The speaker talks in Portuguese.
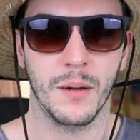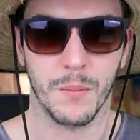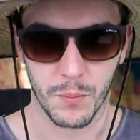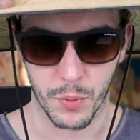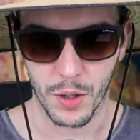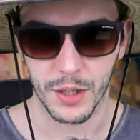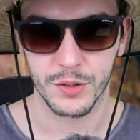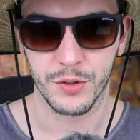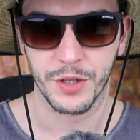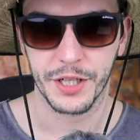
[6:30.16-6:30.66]

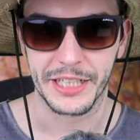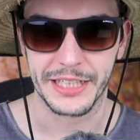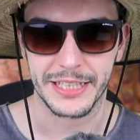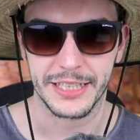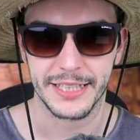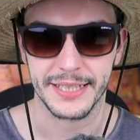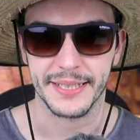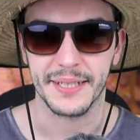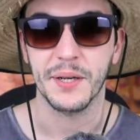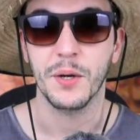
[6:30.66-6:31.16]
Boa
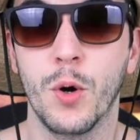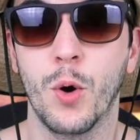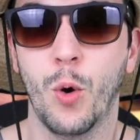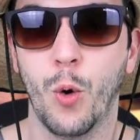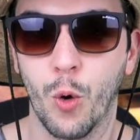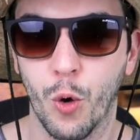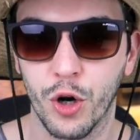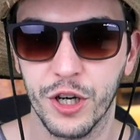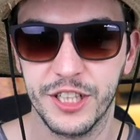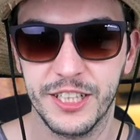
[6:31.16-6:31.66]
noite.
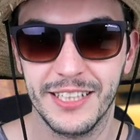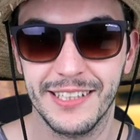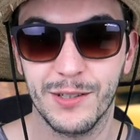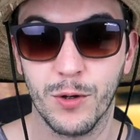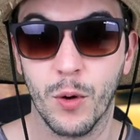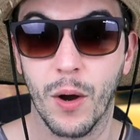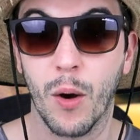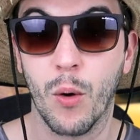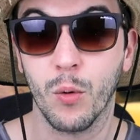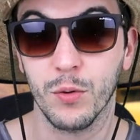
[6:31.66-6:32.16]
Hoje
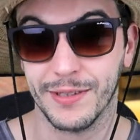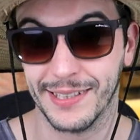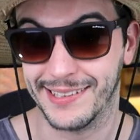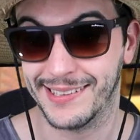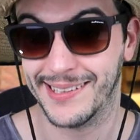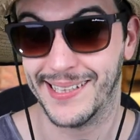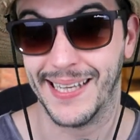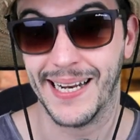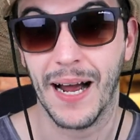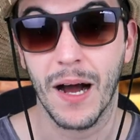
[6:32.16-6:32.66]

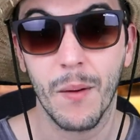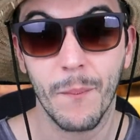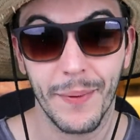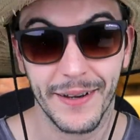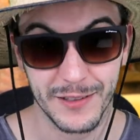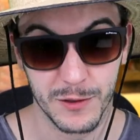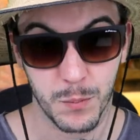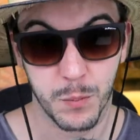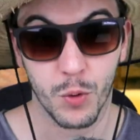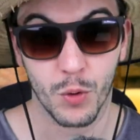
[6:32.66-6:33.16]
acontecerá uma
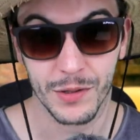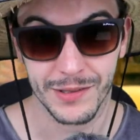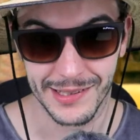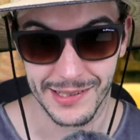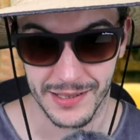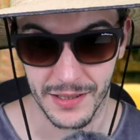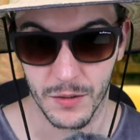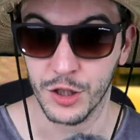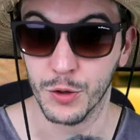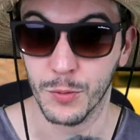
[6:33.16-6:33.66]

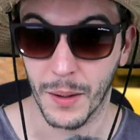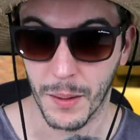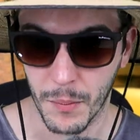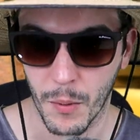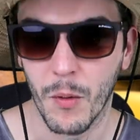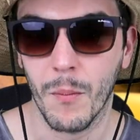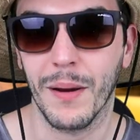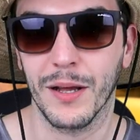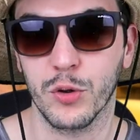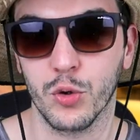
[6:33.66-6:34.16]
explosão de uma
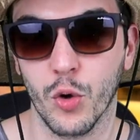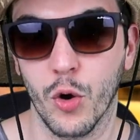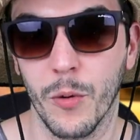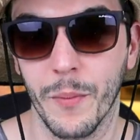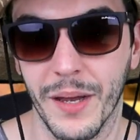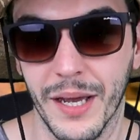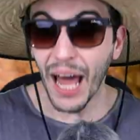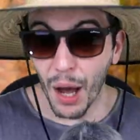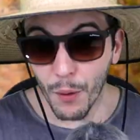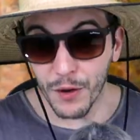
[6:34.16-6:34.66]
bomba
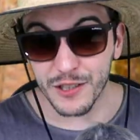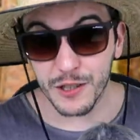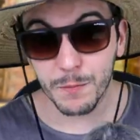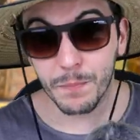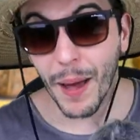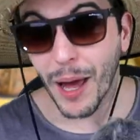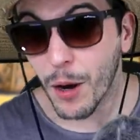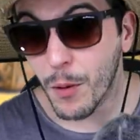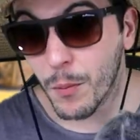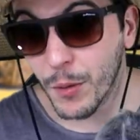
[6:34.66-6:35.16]
atômica. Eu
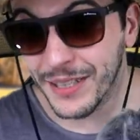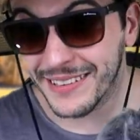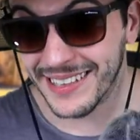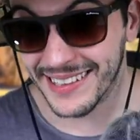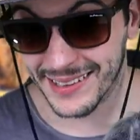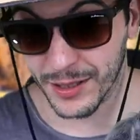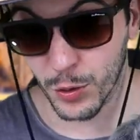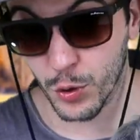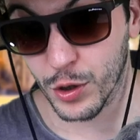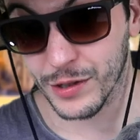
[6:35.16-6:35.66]
espero muito vocês
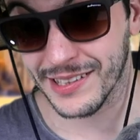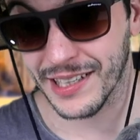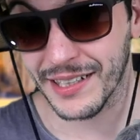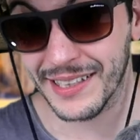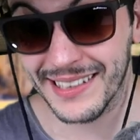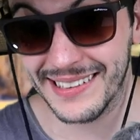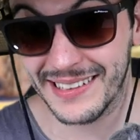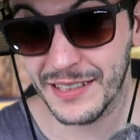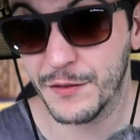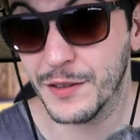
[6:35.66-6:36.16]
tenham gostado
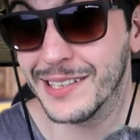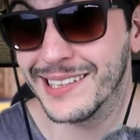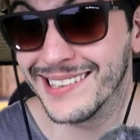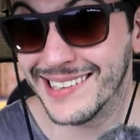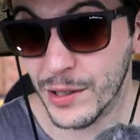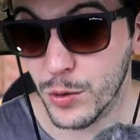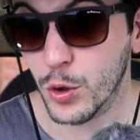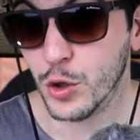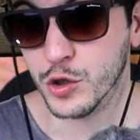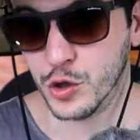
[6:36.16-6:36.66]
desse vídeo. Se
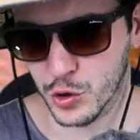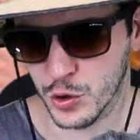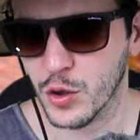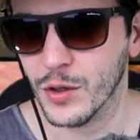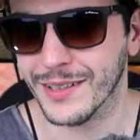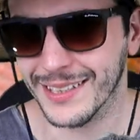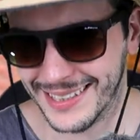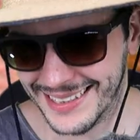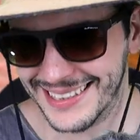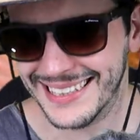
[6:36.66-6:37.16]

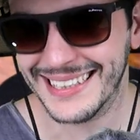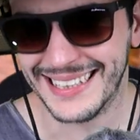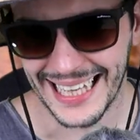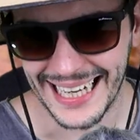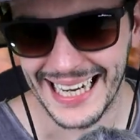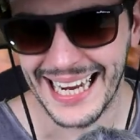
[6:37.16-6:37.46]
gostou, tá